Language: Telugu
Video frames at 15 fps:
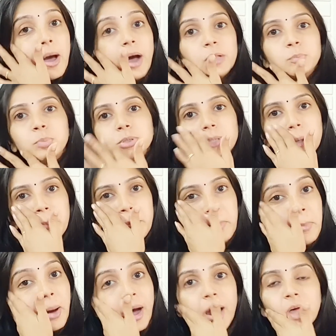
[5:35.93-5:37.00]
అద్భుతం
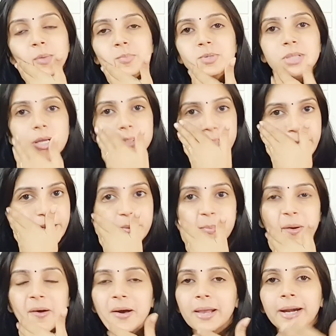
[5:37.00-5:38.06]
మహా అద్భుతాలు
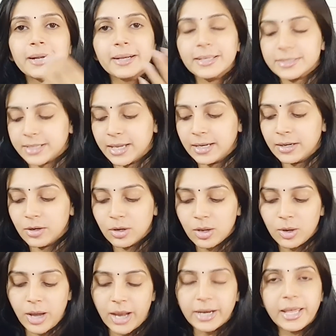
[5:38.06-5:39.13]
జరిగిపోవాలంటే స్కిన్లో
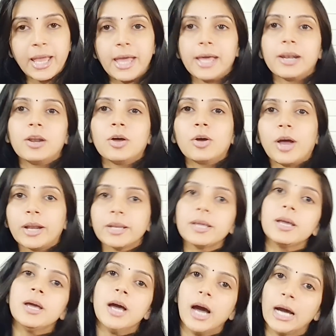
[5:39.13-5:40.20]
కానీ హెయిర్లో కానీ
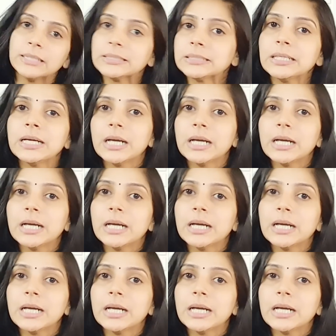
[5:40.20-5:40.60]
అంత